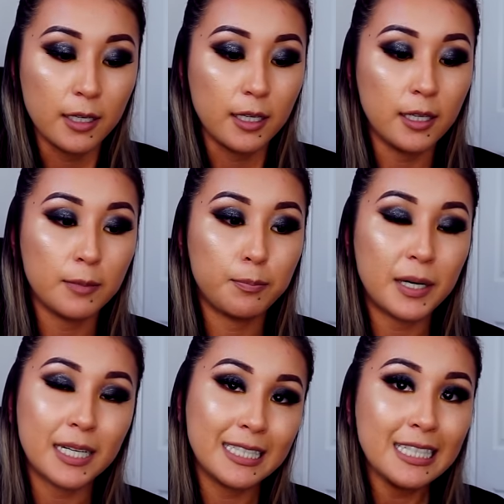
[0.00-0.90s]
И
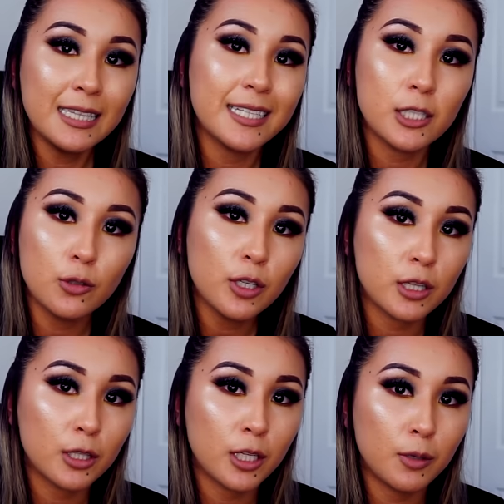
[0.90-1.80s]
по кредитной
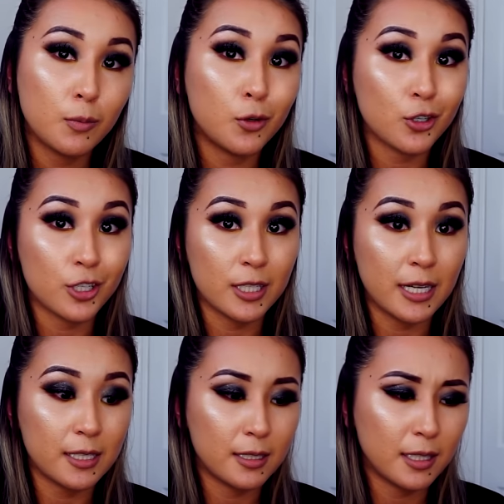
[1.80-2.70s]
истории ты можешь
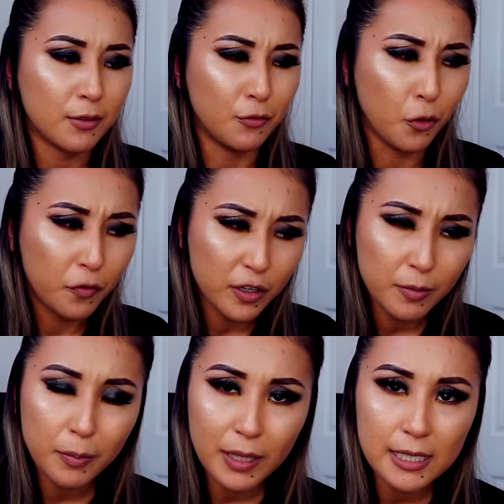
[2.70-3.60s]
знать, ты
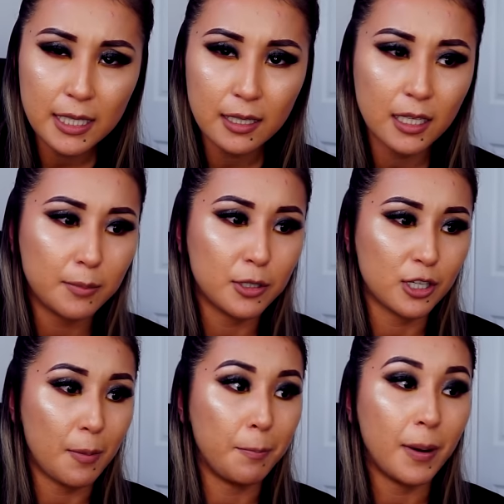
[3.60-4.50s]
вовремя платил, либо
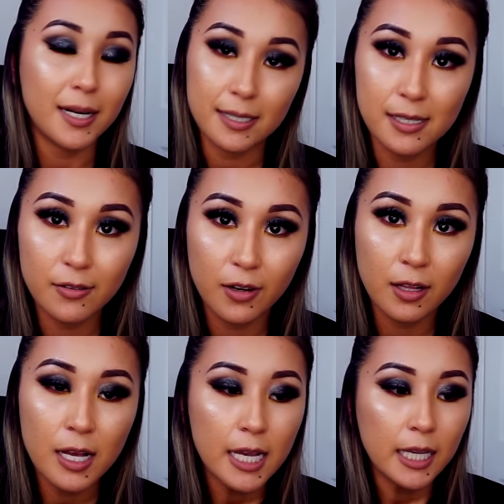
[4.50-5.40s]
же
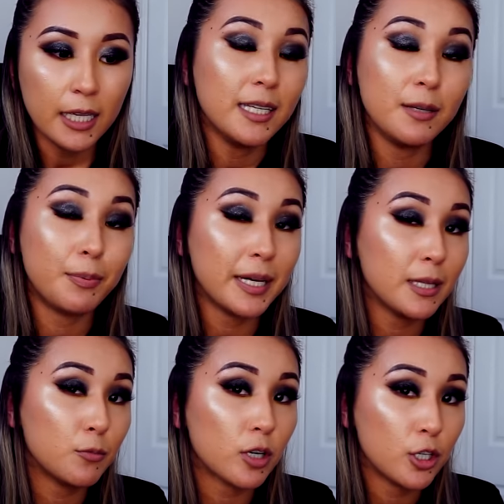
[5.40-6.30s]
опаздывал. И по
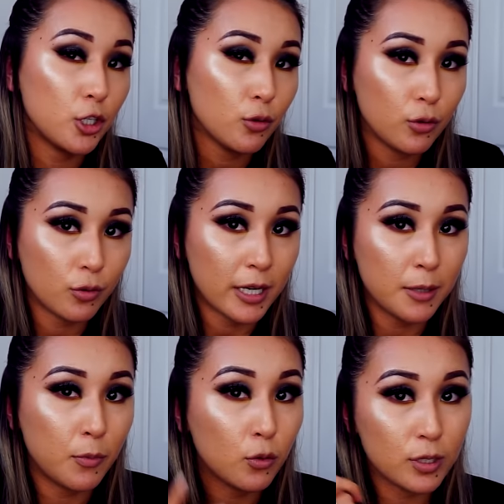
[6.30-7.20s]
этому расчету
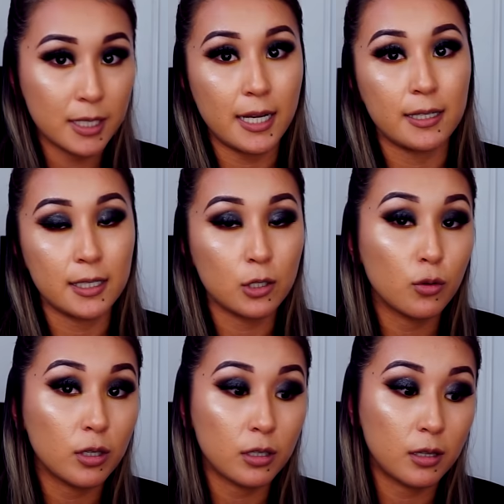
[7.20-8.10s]
они могут знать,
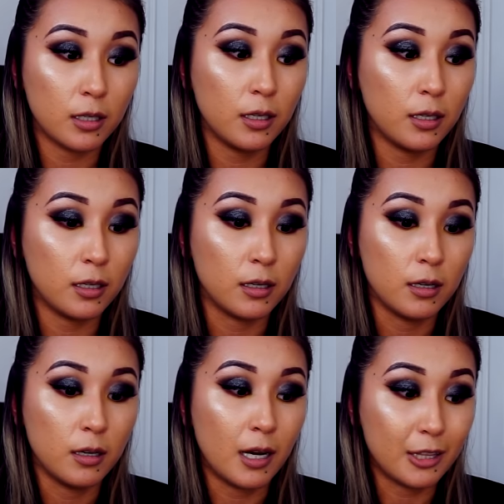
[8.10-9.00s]
насколько ты
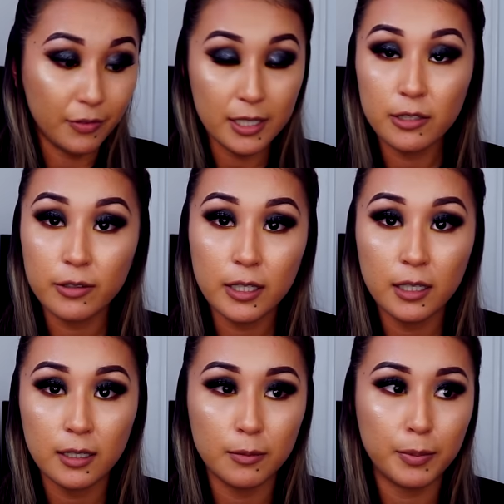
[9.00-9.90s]
ответственный,
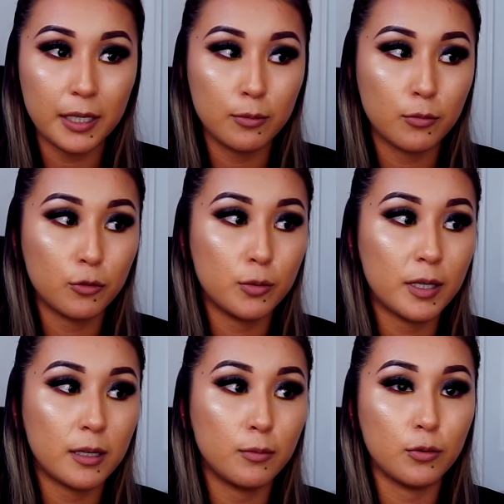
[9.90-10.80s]
и поэтому у тебя
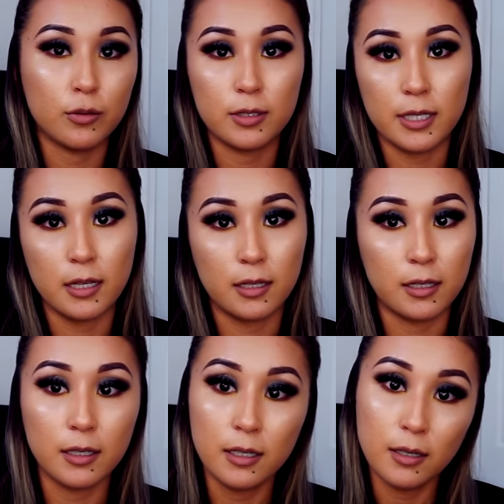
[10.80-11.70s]
там будет
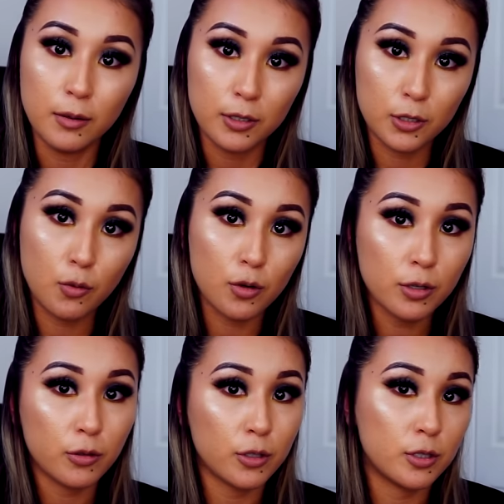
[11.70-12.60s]
целый скор,
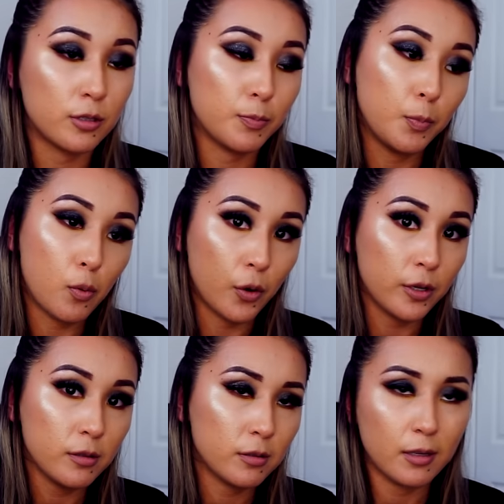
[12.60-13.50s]
то есть
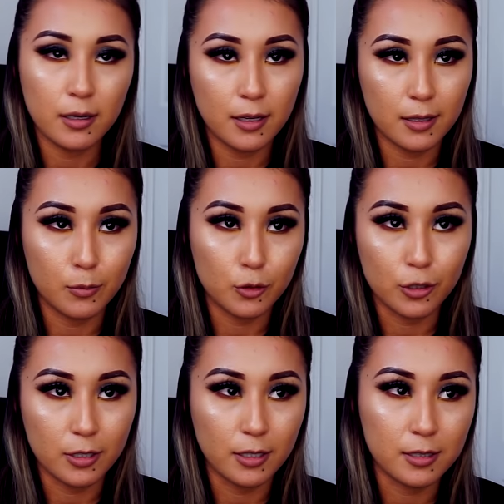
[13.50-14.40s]
point, или как там можно
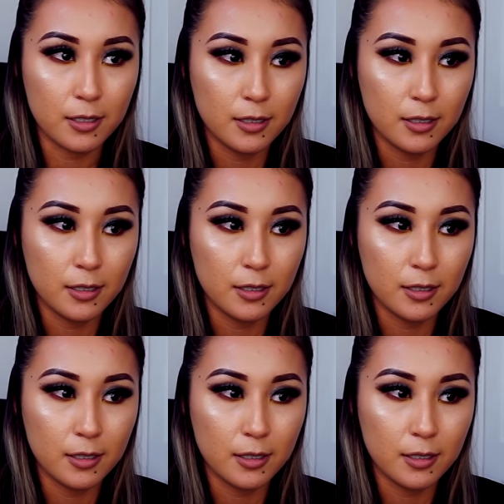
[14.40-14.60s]
сказать,